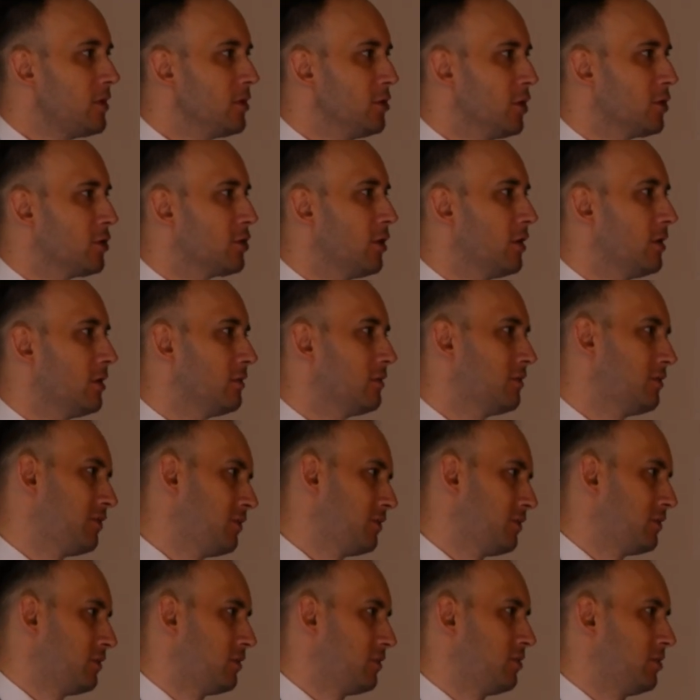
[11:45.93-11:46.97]
no to
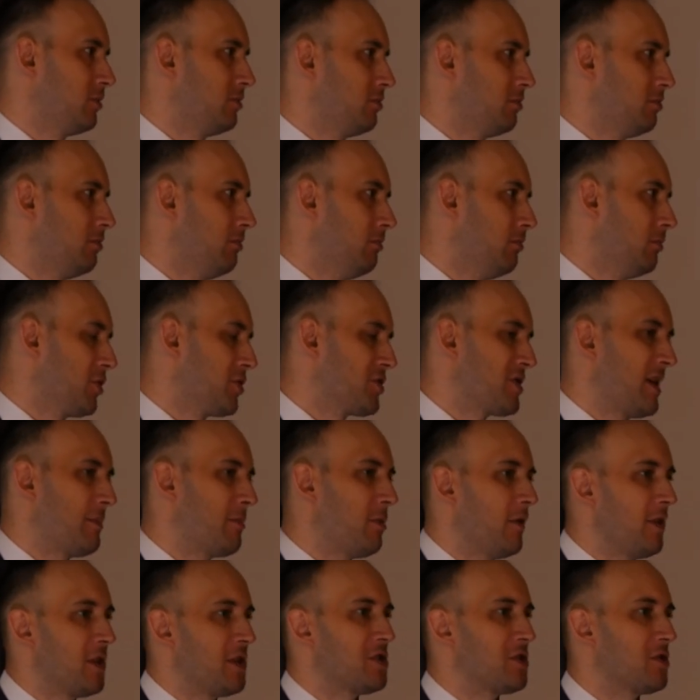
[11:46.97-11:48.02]
można
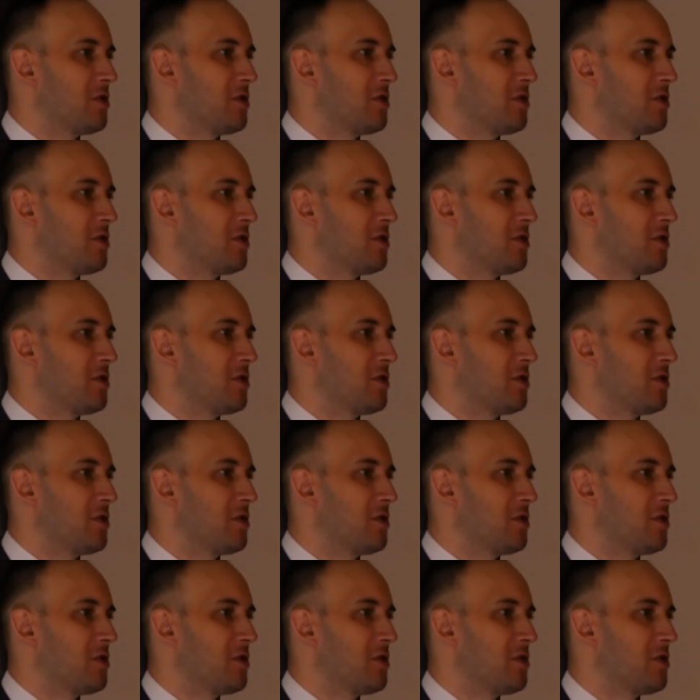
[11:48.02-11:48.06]
powiedzieć,